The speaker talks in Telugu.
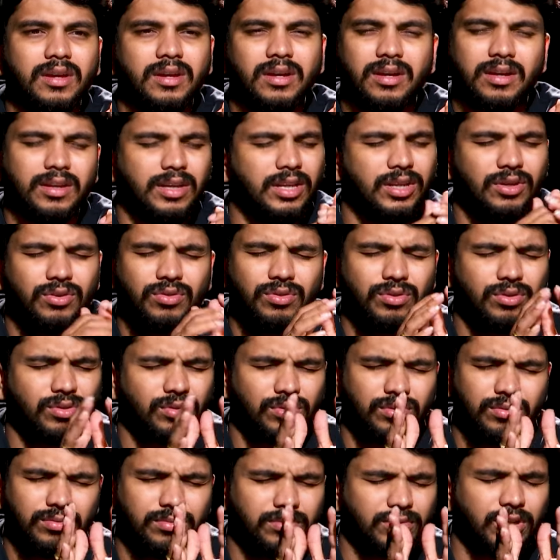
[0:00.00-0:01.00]
uh, నేను
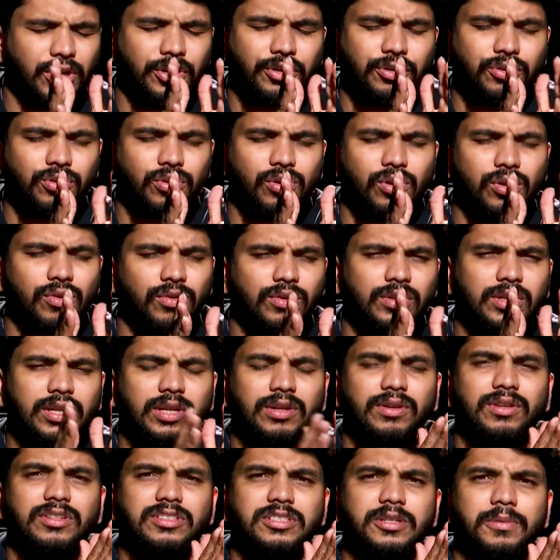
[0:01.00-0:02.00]
కంట్రోల్లో
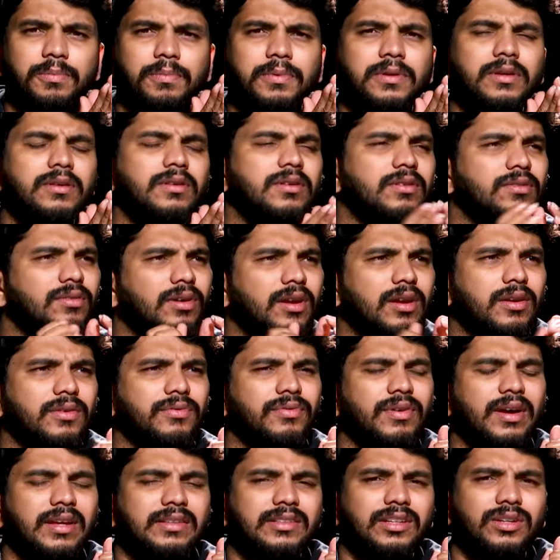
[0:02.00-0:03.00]
ఉంటాను అని చెప్పి వాళ్ళ
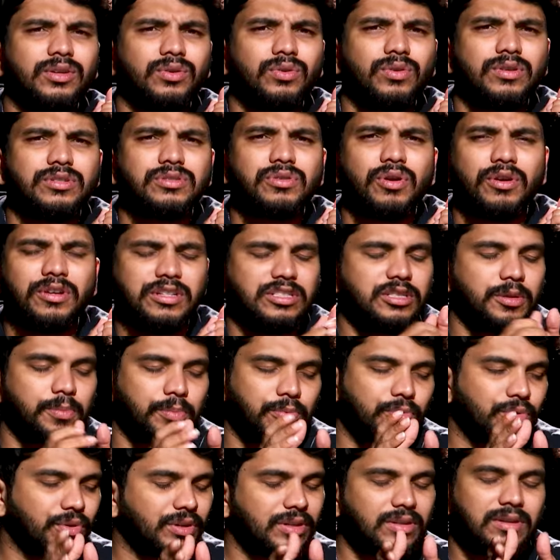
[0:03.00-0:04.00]
ఫాదర్ కూడా సారీ
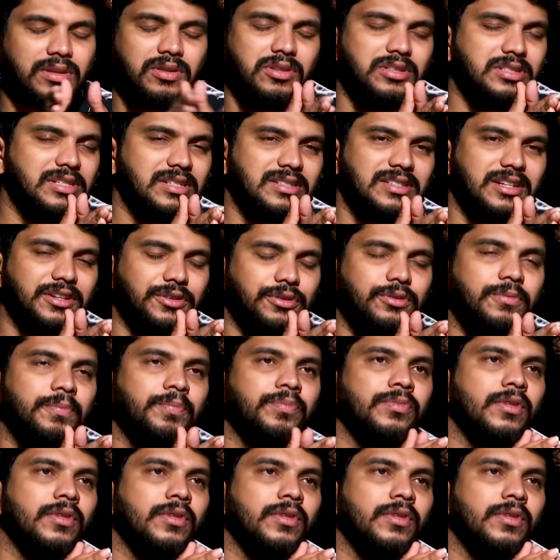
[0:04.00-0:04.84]
చెప్పుకుంటే ఏదో చేశాడు